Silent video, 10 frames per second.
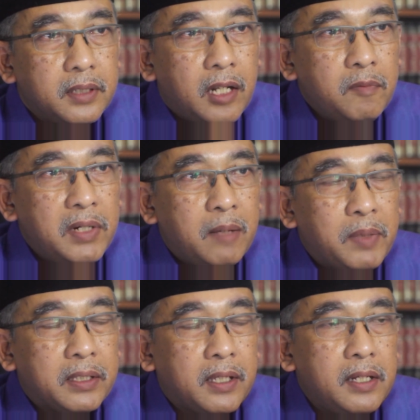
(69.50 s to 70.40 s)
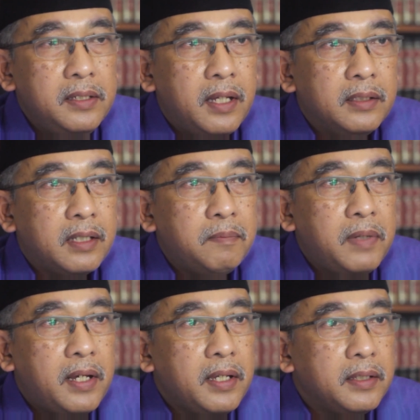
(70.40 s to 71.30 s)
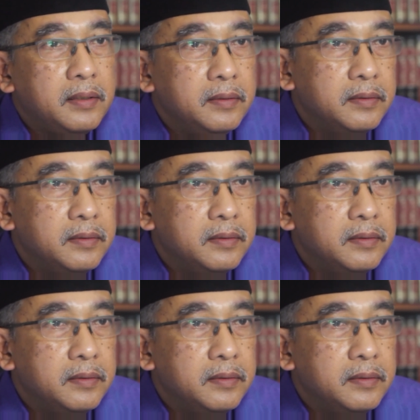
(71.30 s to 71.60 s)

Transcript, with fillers: selalu mendapatkan yang terbaik